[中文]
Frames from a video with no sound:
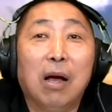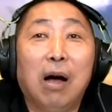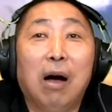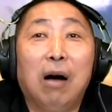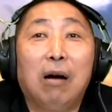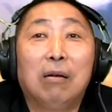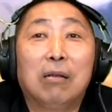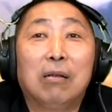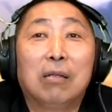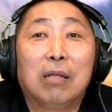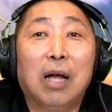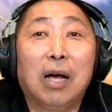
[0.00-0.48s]

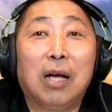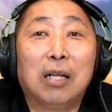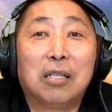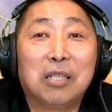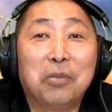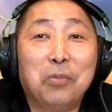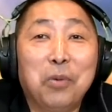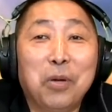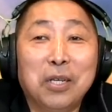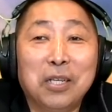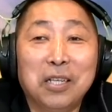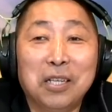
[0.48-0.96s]
好，那
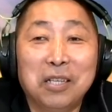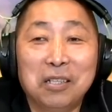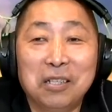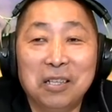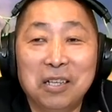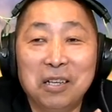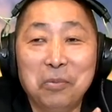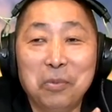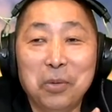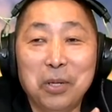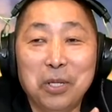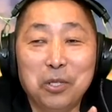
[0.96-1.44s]
这边呢，
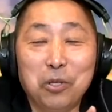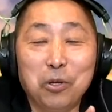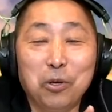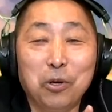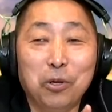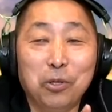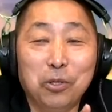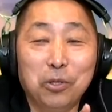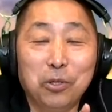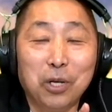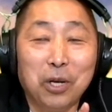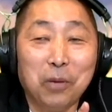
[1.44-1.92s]
那边
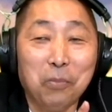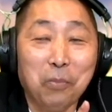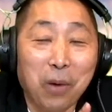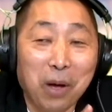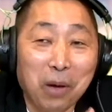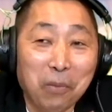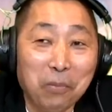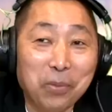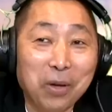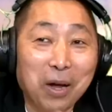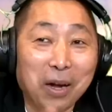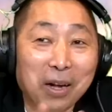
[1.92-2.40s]
就就很
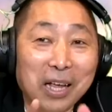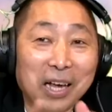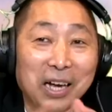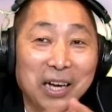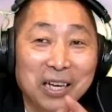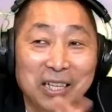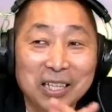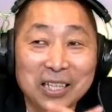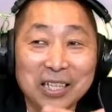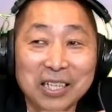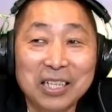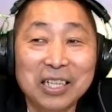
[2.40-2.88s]
很漂
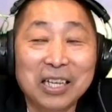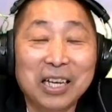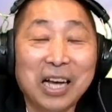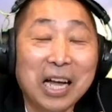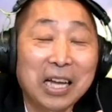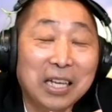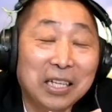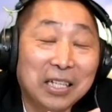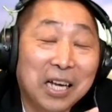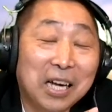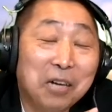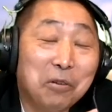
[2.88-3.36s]
亮。你你
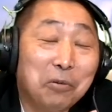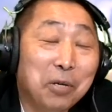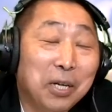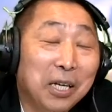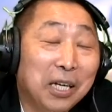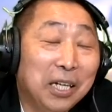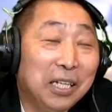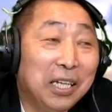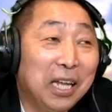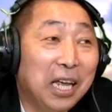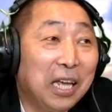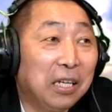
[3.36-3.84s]
看，你看过
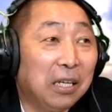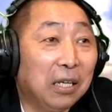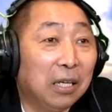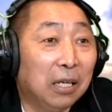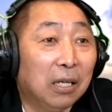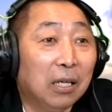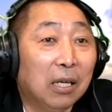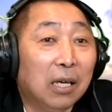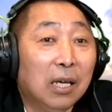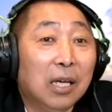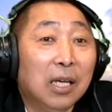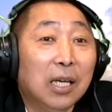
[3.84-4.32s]
那个电
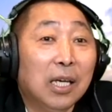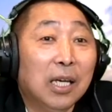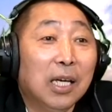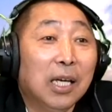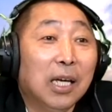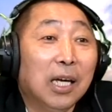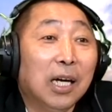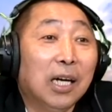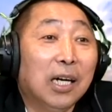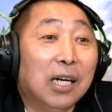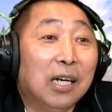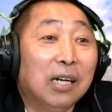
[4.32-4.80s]
影，
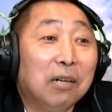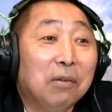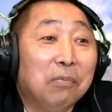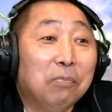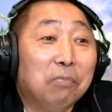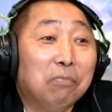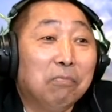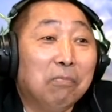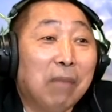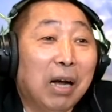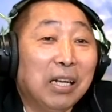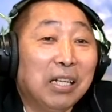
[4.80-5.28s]
呃，
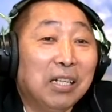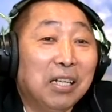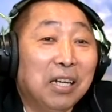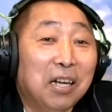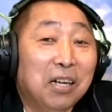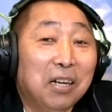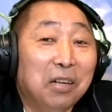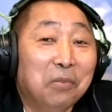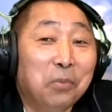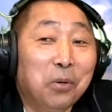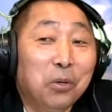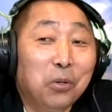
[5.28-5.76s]
玛丽
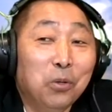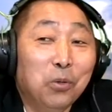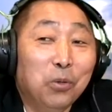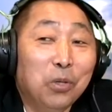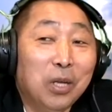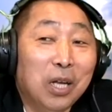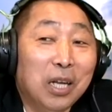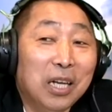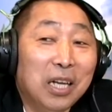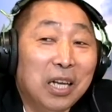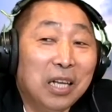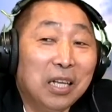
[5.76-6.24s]
莲·梦露
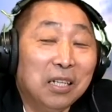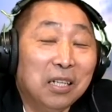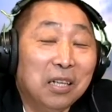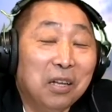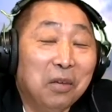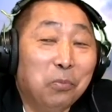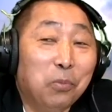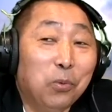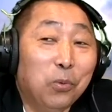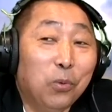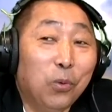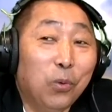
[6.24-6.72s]
的那
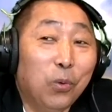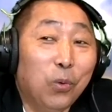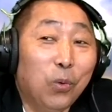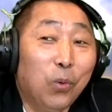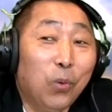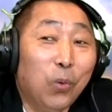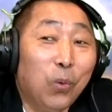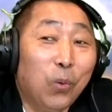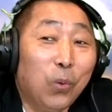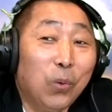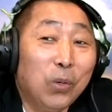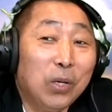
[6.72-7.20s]
那
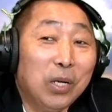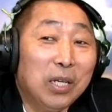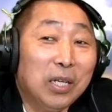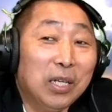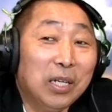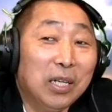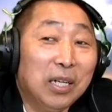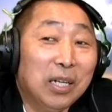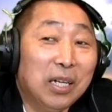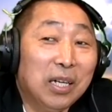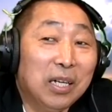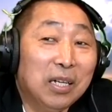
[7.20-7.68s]
部
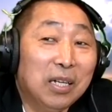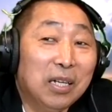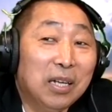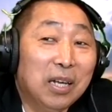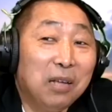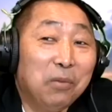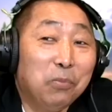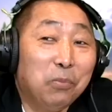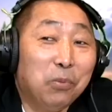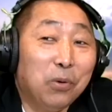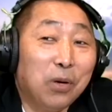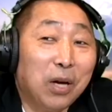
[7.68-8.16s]

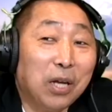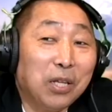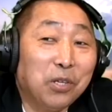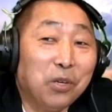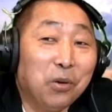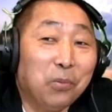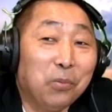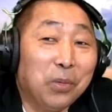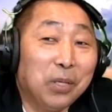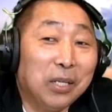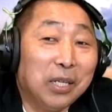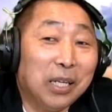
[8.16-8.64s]
那部很
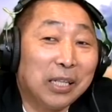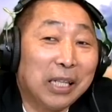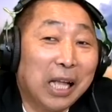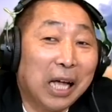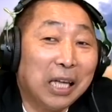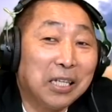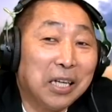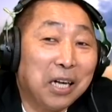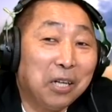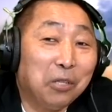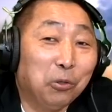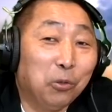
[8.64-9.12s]
有名的《
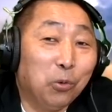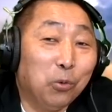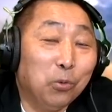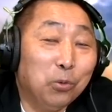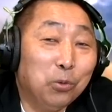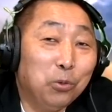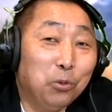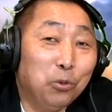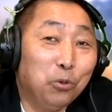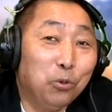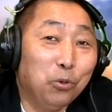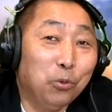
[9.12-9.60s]
大江
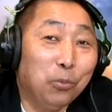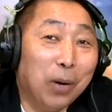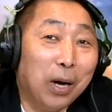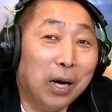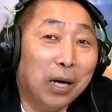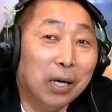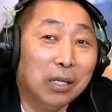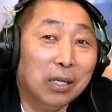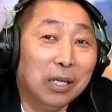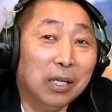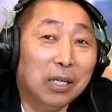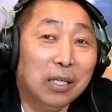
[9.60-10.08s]
东去》
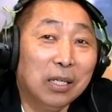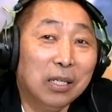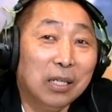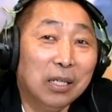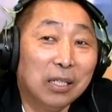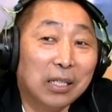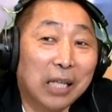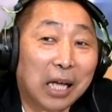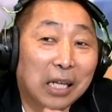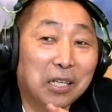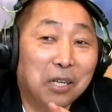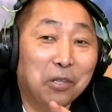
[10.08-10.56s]
嘛？那个
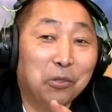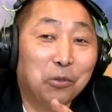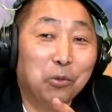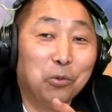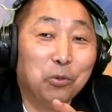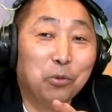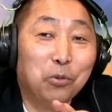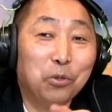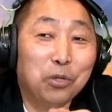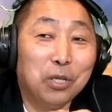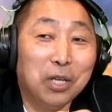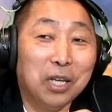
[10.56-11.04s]
那《大江
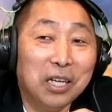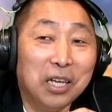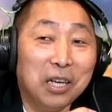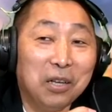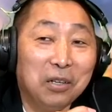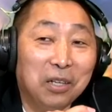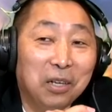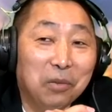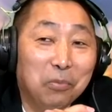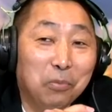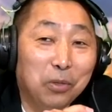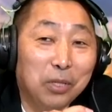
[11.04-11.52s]
东去》的
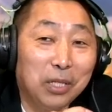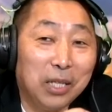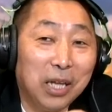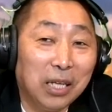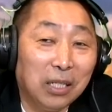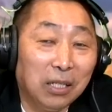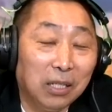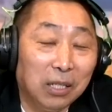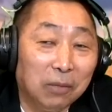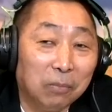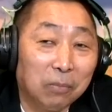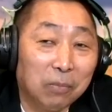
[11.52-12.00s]
那那部
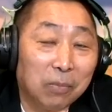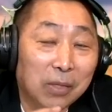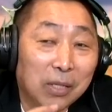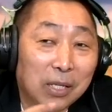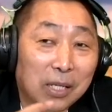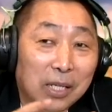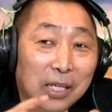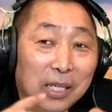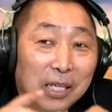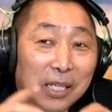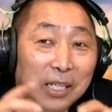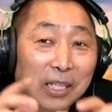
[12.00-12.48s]
电影，
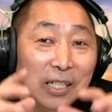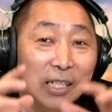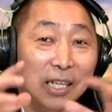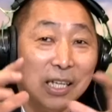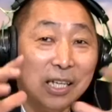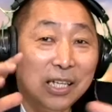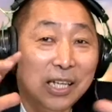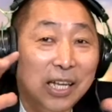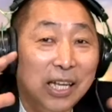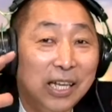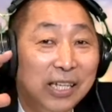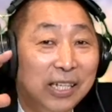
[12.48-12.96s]

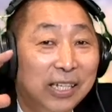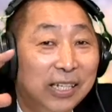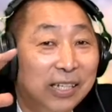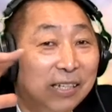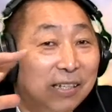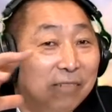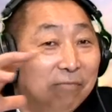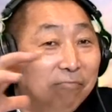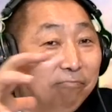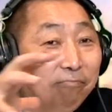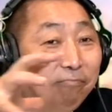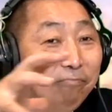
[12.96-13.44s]
那那
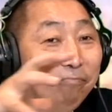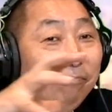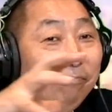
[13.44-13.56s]
个